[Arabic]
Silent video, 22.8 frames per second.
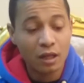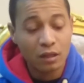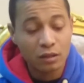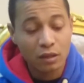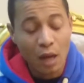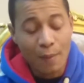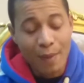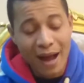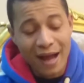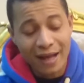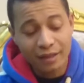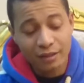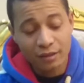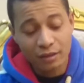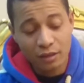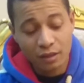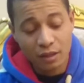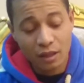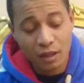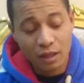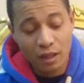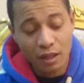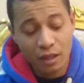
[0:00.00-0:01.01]
طبعا
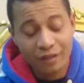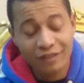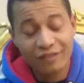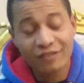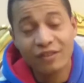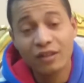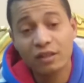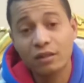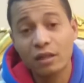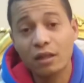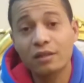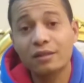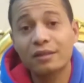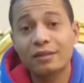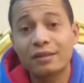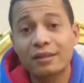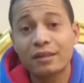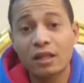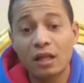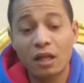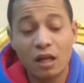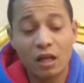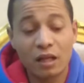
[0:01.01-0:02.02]
الانفلترات
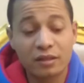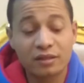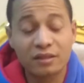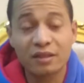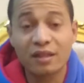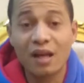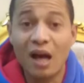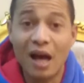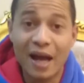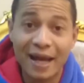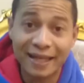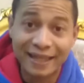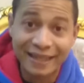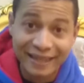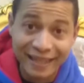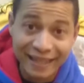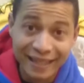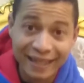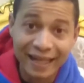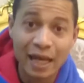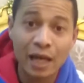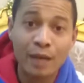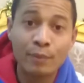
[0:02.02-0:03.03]
الصناعه
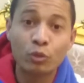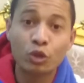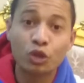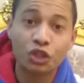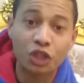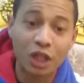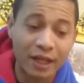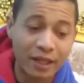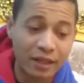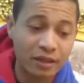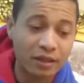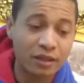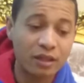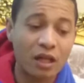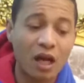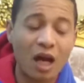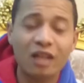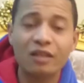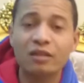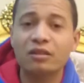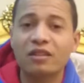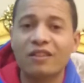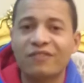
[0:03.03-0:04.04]
هنديه المنشا هندي
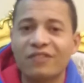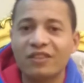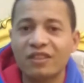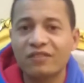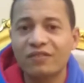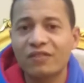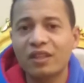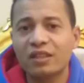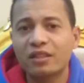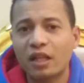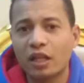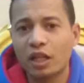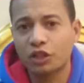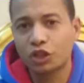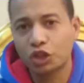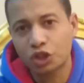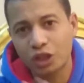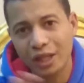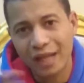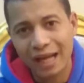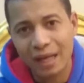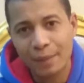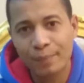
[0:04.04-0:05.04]
انضف انفلتر
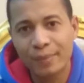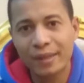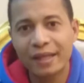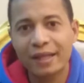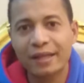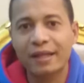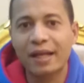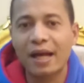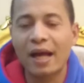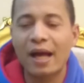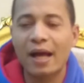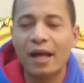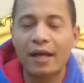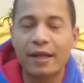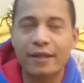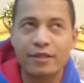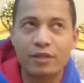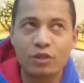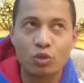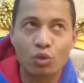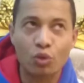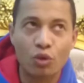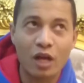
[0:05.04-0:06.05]
هتشتغل بيه
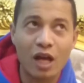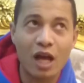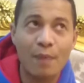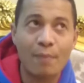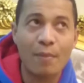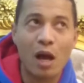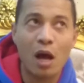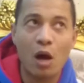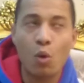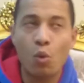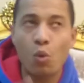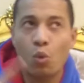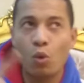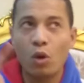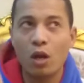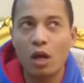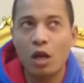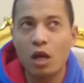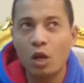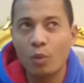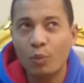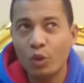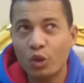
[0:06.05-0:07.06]
كالسكام او
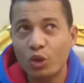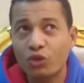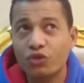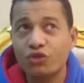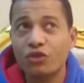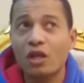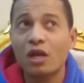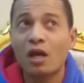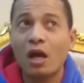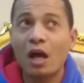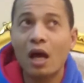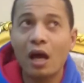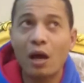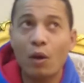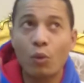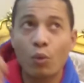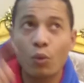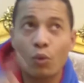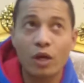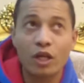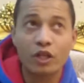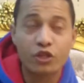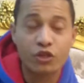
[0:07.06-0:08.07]
الليمونس
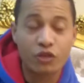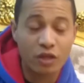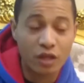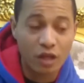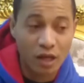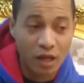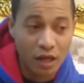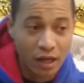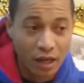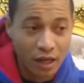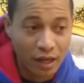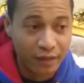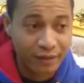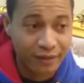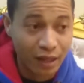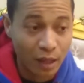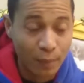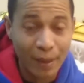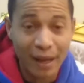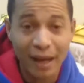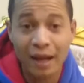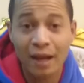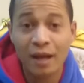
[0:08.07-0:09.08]
او
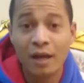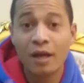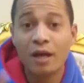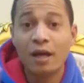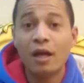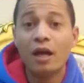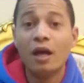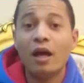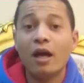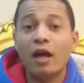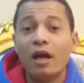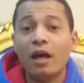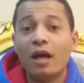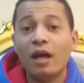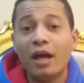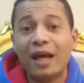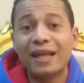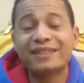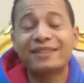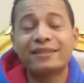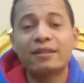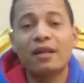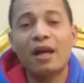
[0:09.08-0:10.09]
التريبل آه،
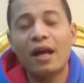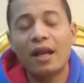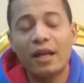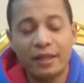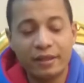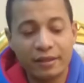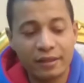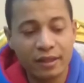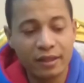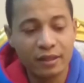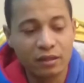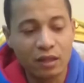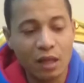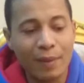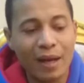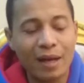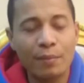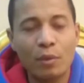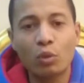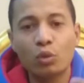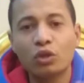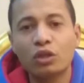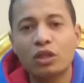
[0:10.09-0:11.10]
الصناعه الهنديه طبعا
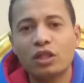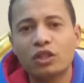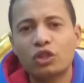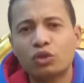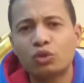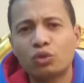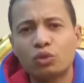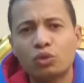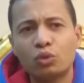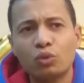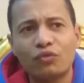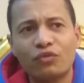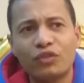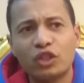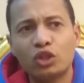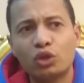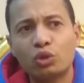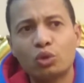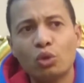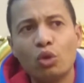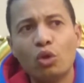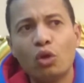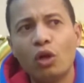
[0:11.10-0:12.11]
موجود في
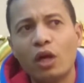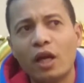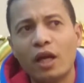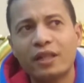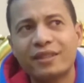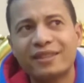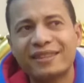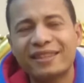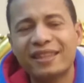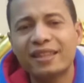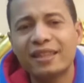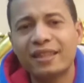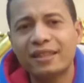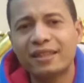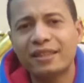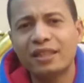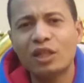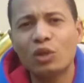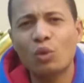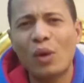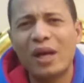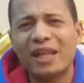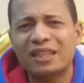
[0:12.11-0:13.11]
السوق آه، الصيني
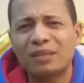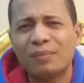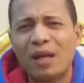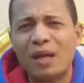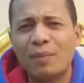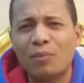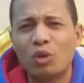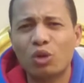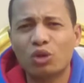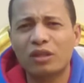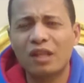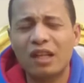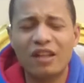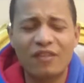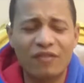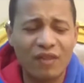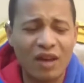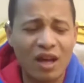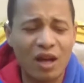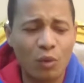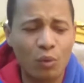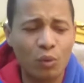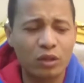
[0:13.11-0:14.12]
كتير واسماء
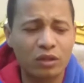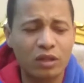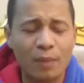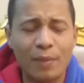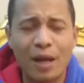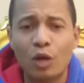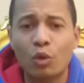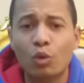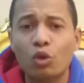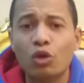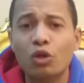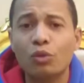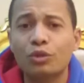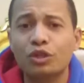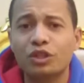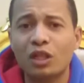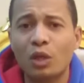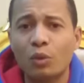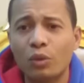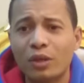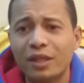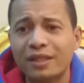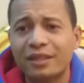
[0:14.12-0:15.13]
مختلفه وطبعا كل
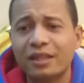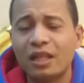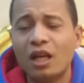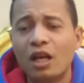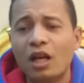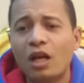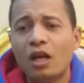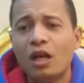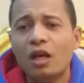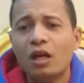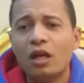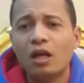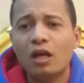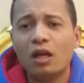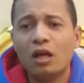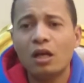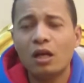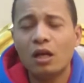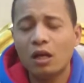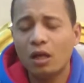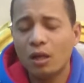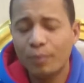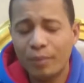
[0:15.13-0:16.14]
مستورد
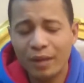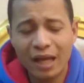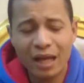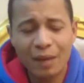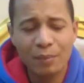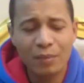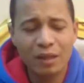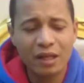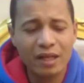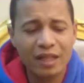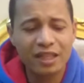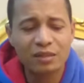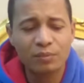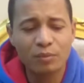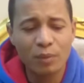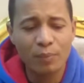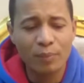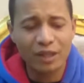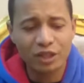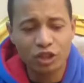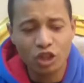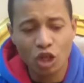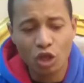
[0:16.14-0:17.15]
آه، بيعمل اسم
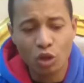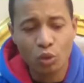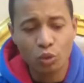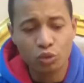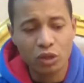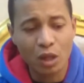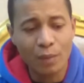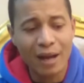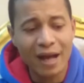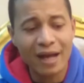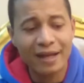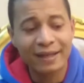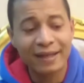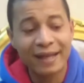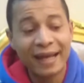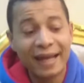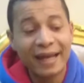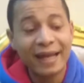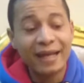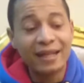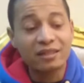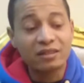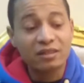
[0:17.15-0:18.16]
بمزاجه طبعا
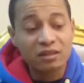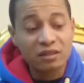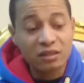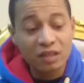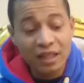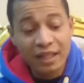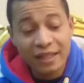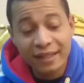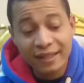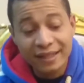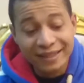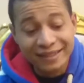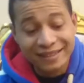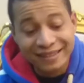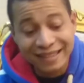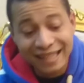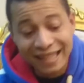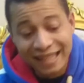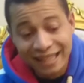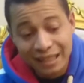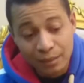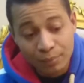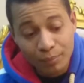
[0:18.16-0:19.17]
الصين
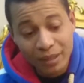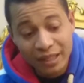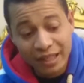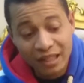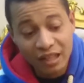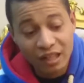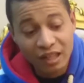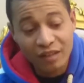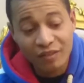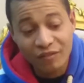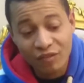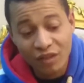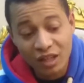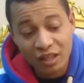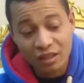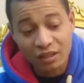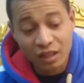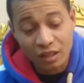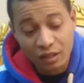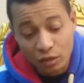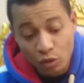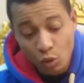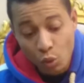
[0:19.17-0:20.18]
نزلت من
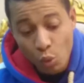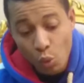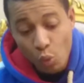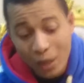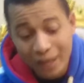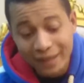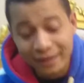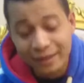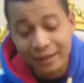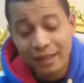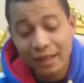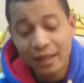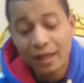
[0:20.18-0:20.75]
الانفلتر دوت